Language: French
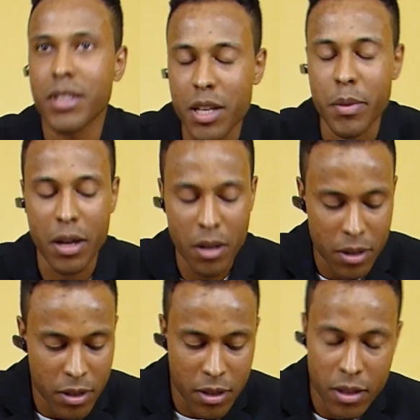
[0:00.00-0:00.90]
Très bien.
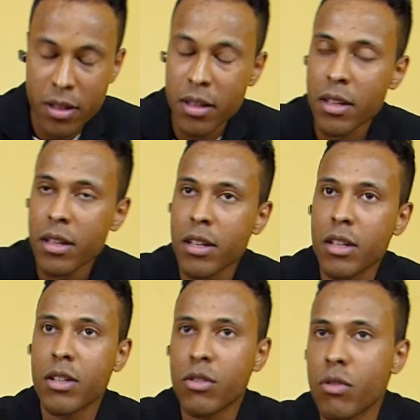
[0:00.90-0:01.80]

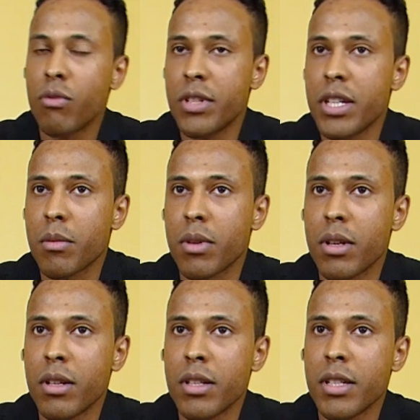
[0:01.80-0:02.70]
Je vais vous le dire.
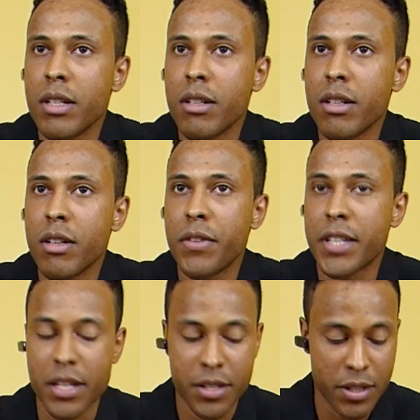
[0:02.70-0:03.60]

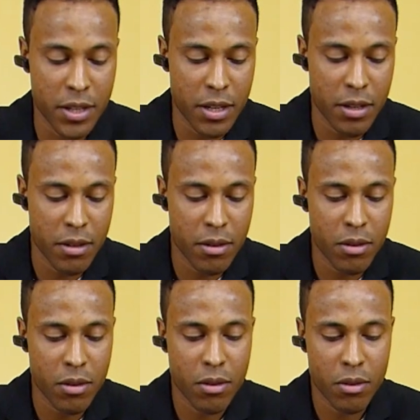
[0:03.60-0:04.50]
L'efficacité,
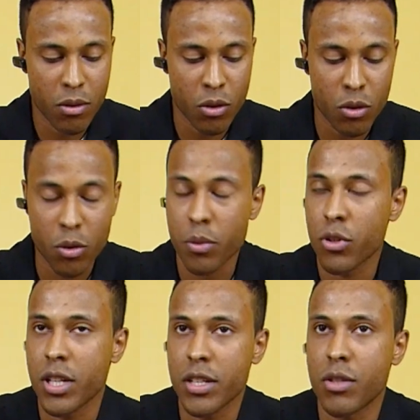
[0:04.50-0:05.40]
dans notre
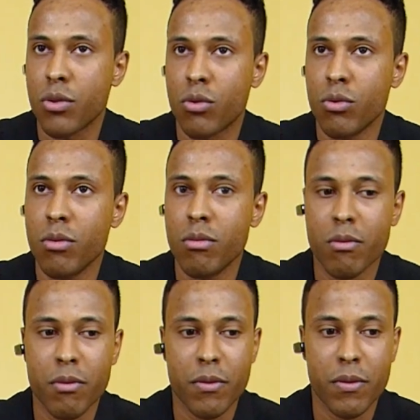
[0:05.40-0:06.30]
projet, c'est surtout
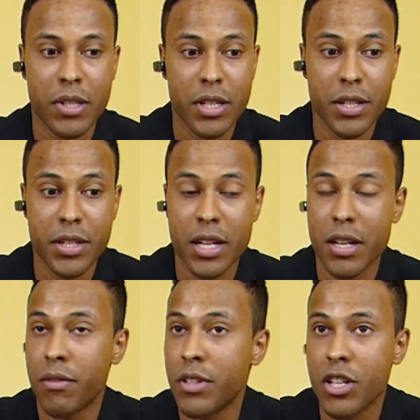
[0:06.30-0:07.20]
faciliter
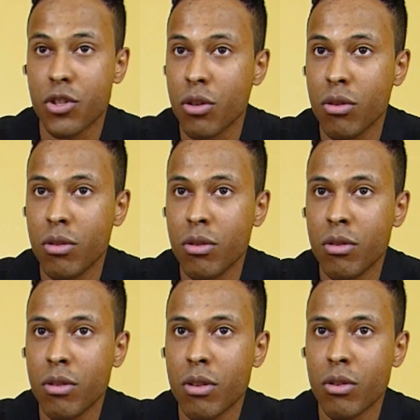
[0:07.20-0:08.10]
la vie des gens,
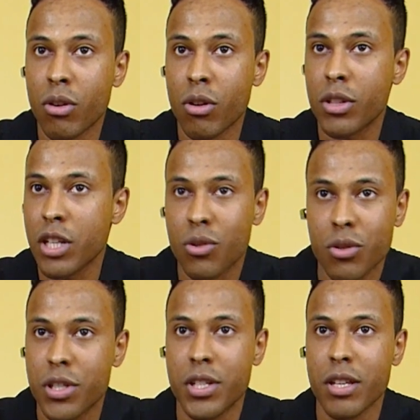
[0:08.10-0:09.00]
dans leurs tâches
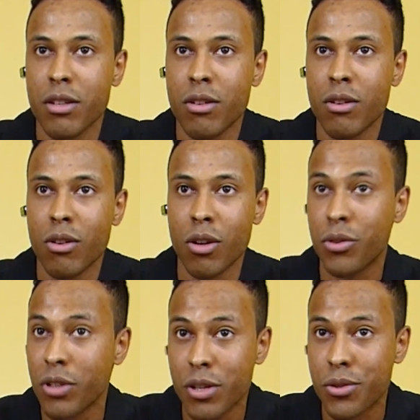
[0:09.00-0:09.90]
quotidiennes, leur
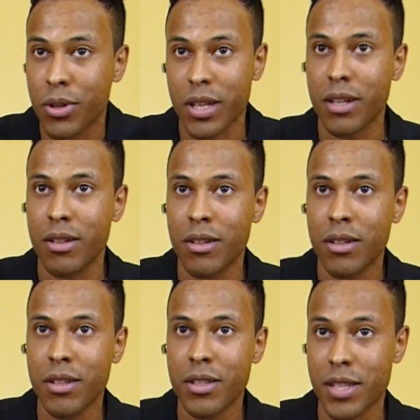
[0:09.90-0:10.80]
donner le sourire,
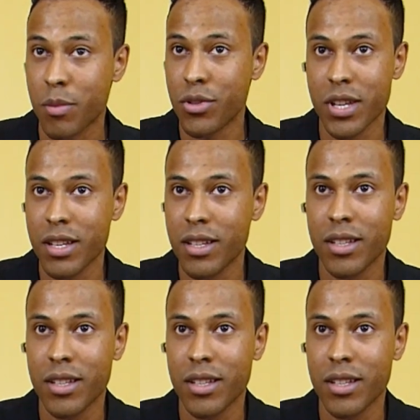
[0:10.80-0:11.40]
s'amuser.